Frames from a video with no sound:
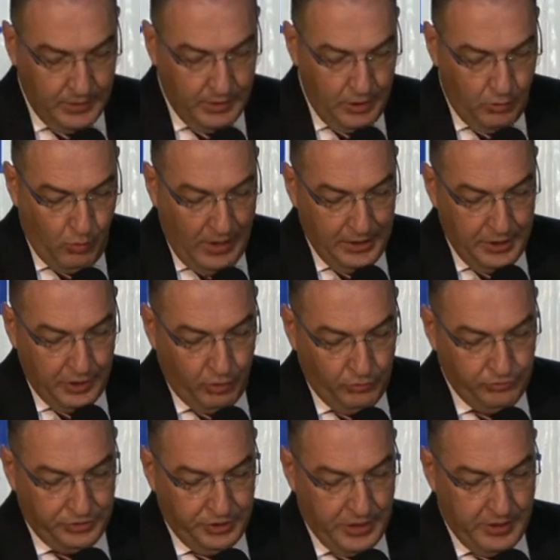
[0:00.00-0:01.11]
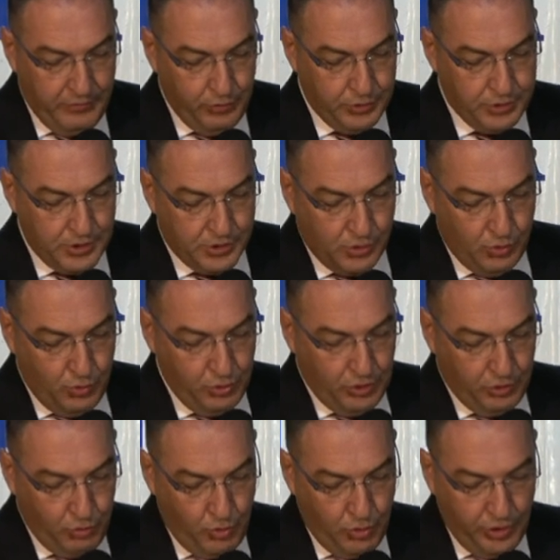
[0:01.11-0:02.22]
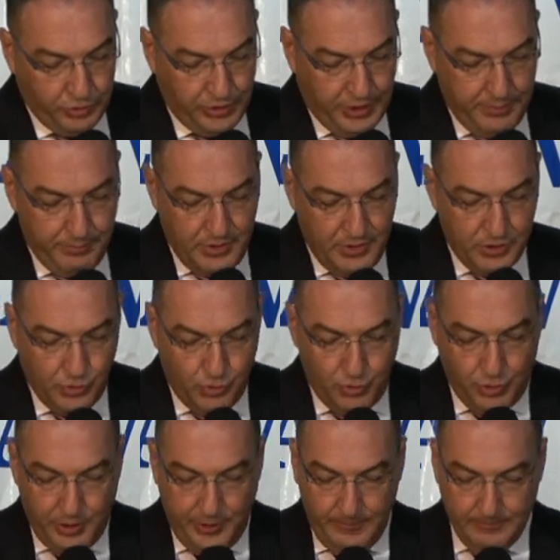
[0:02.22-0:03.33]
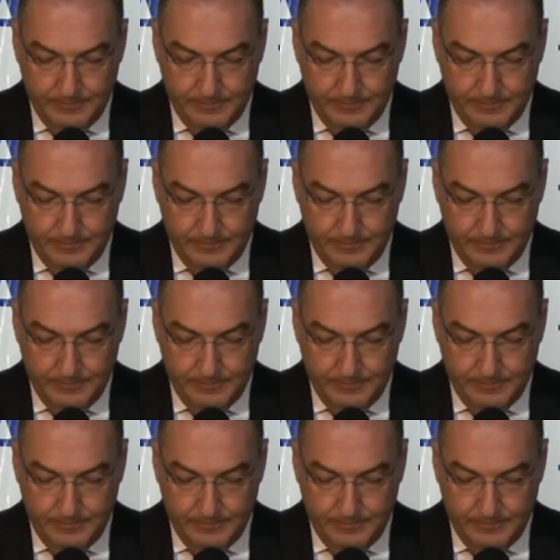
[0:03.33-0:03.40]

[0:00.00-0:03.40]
i quali contenevano ciascuna due o tre misure.